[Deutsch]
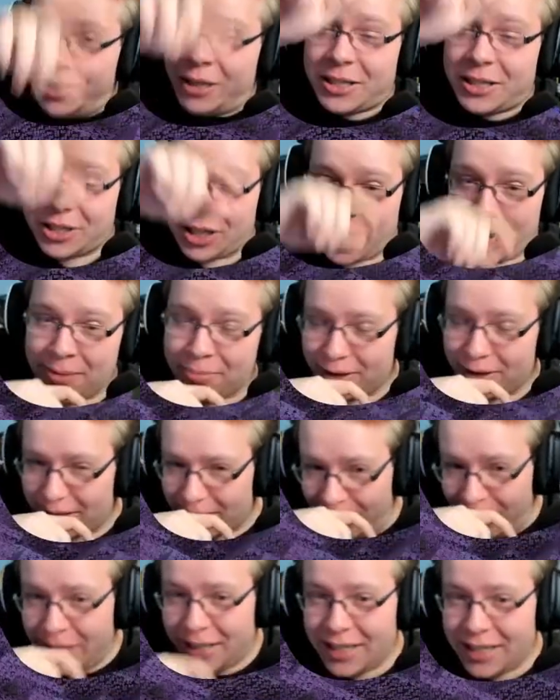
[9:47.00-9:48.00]
Schreibt also,
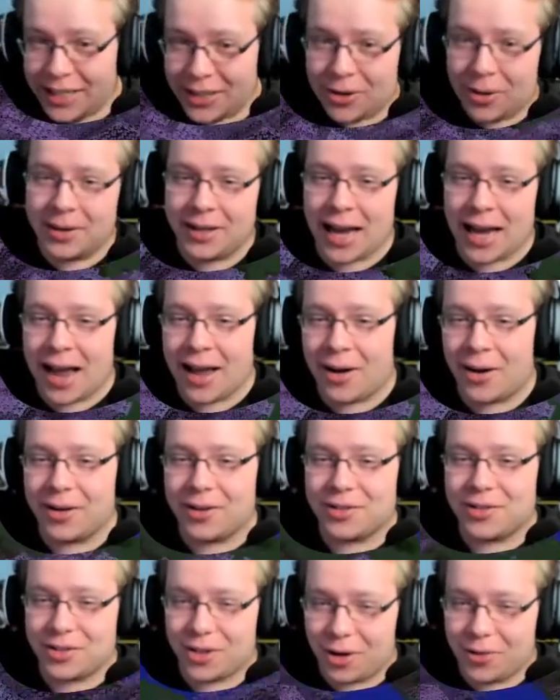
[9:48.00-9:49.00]
in die Kommentare,
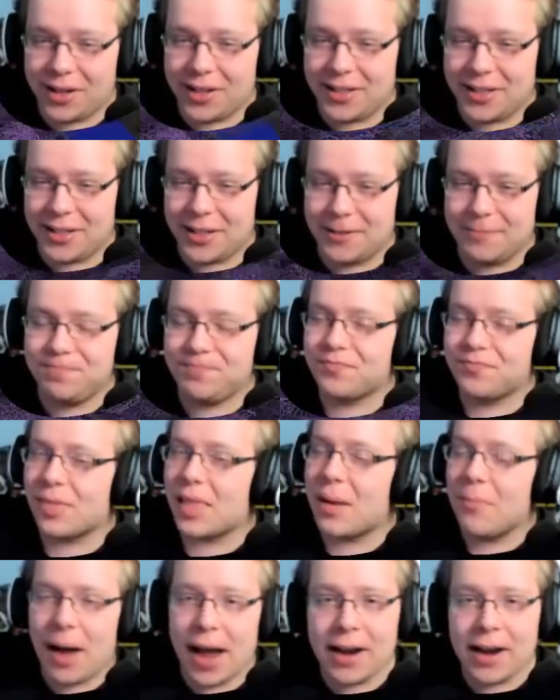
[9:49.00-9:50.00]
Kommentare Story-Ideen.
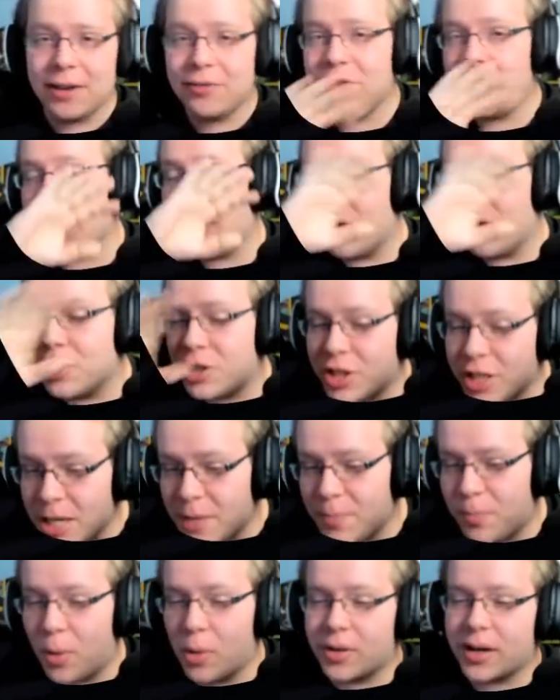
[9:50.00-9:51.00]
Meinetwegen auch
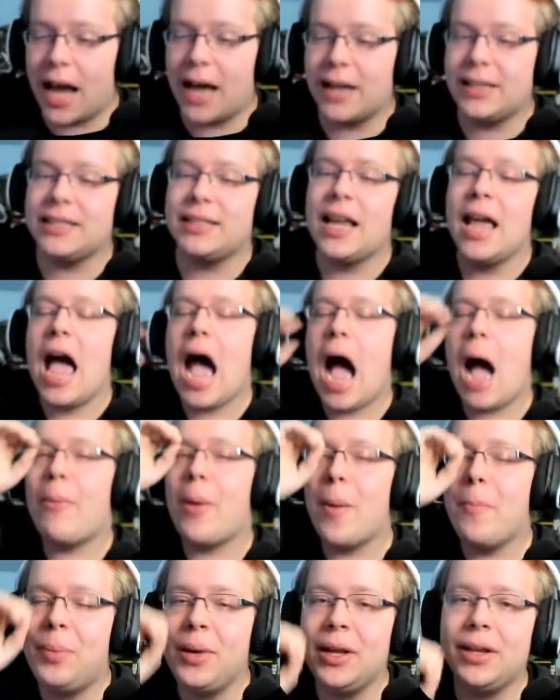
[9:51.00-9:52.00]
stichpunktartig.
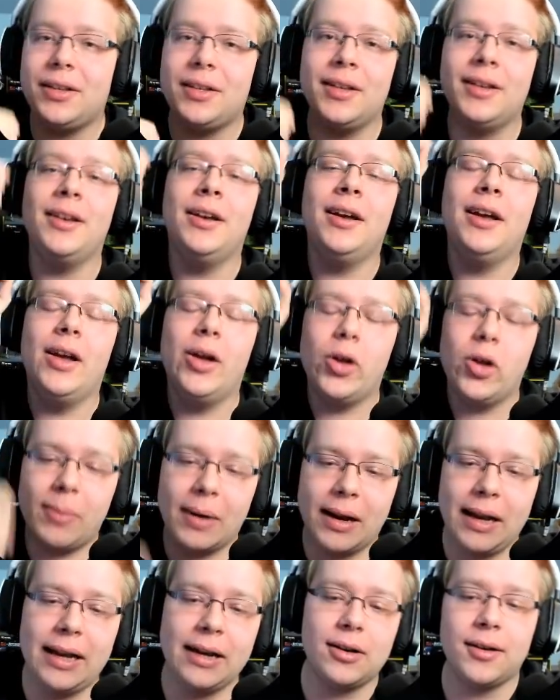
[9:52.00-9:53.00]
Aber bitte
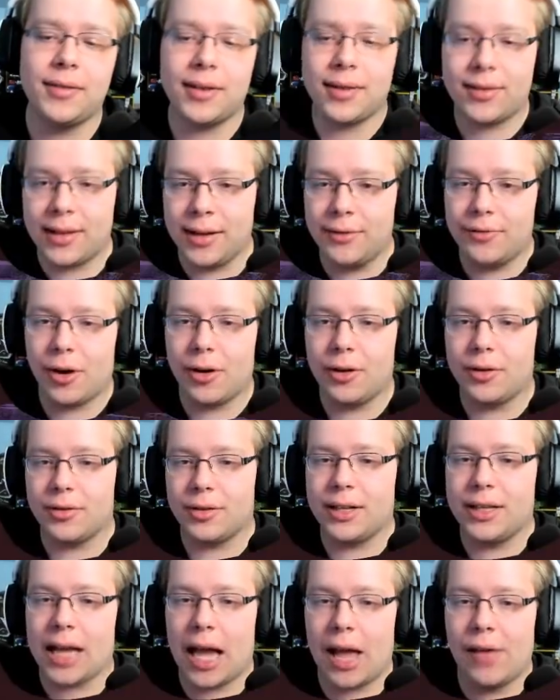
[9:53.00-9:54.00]
überlegt euch was Sinnvolles
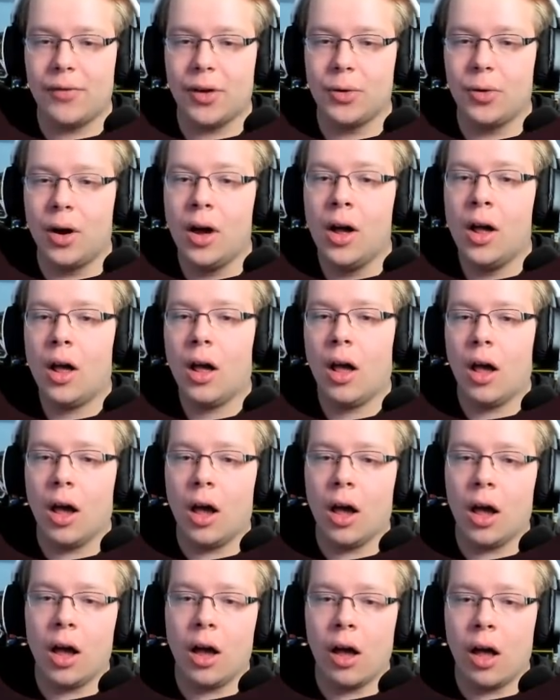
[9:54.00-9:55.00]
und nicht einfach nur,
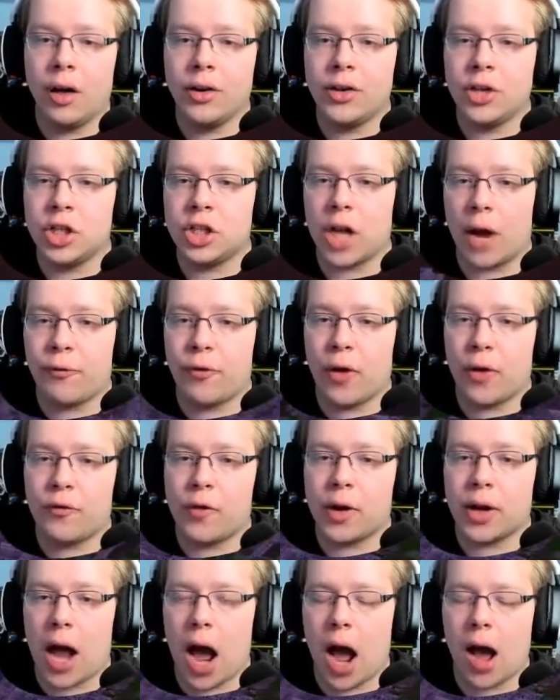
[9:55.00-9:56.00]
äh, die Stadt wird
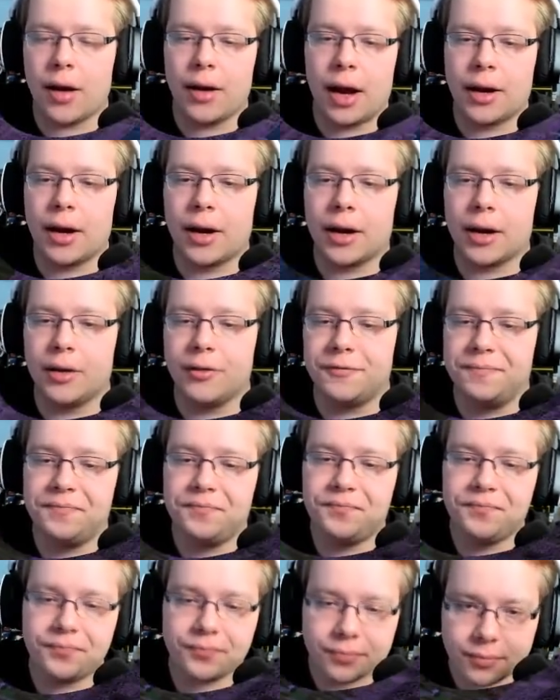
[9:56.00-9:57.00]
von Drachen angegriffen.
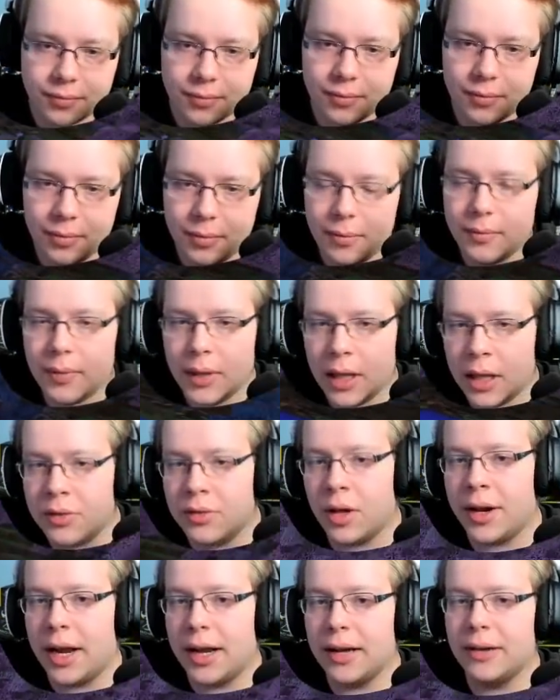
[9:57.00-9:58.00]

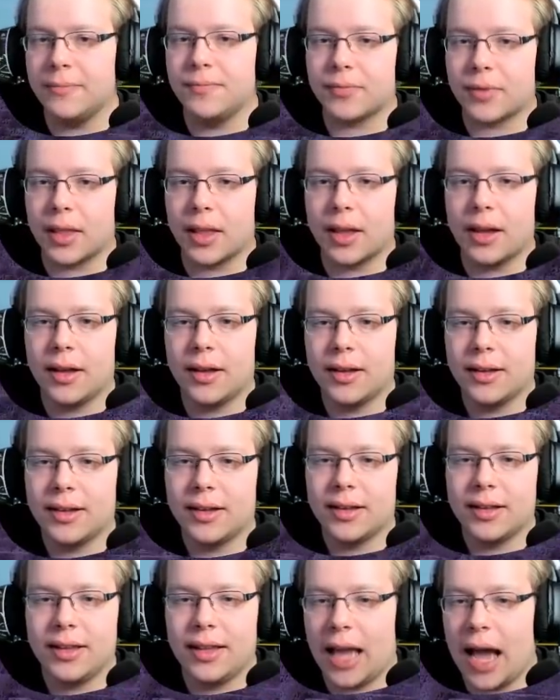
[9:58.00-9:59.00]
Oder sondern,
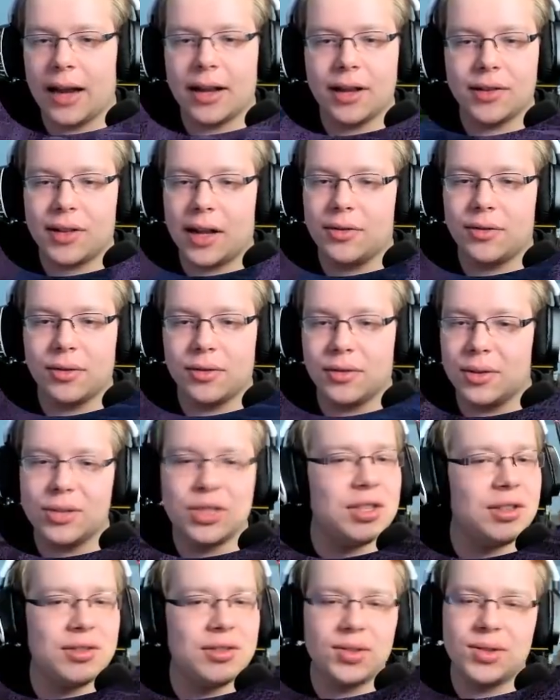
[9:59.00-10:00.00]
explodiert. Ja, das ist halt so, so,
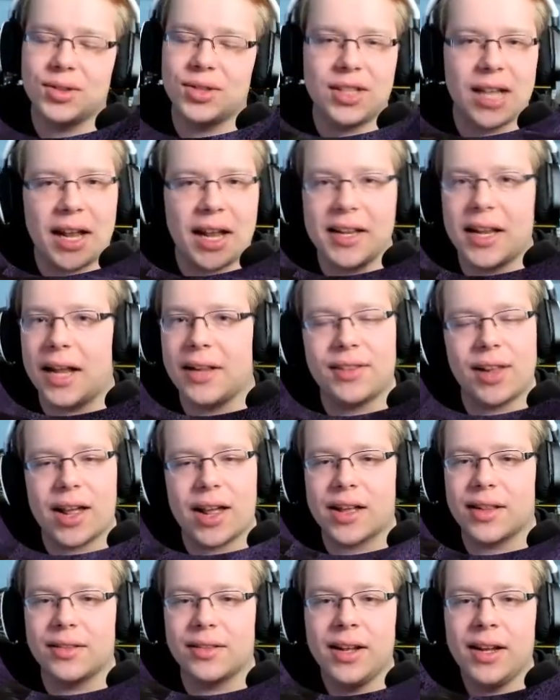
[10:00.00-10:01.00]
so
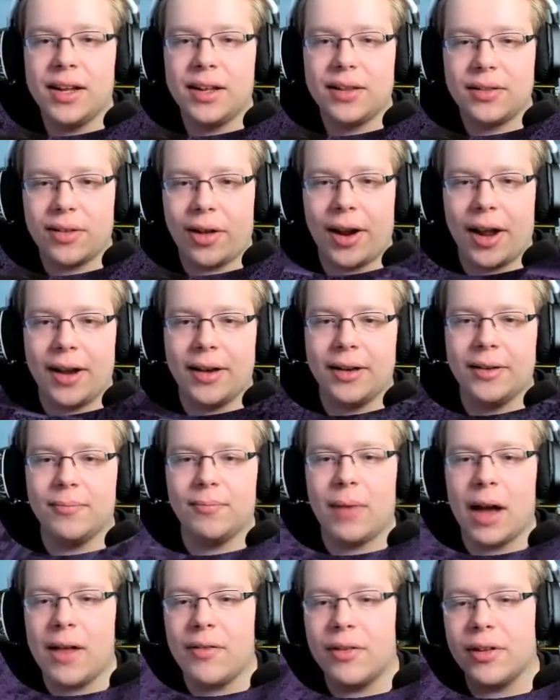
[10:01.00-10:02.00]
Standardsachen sondern
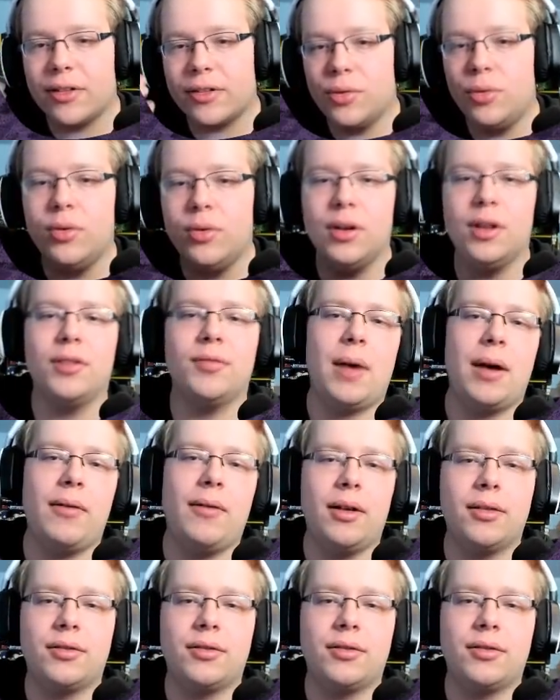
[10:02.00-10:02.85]
Weiß mal was Cooles, mal was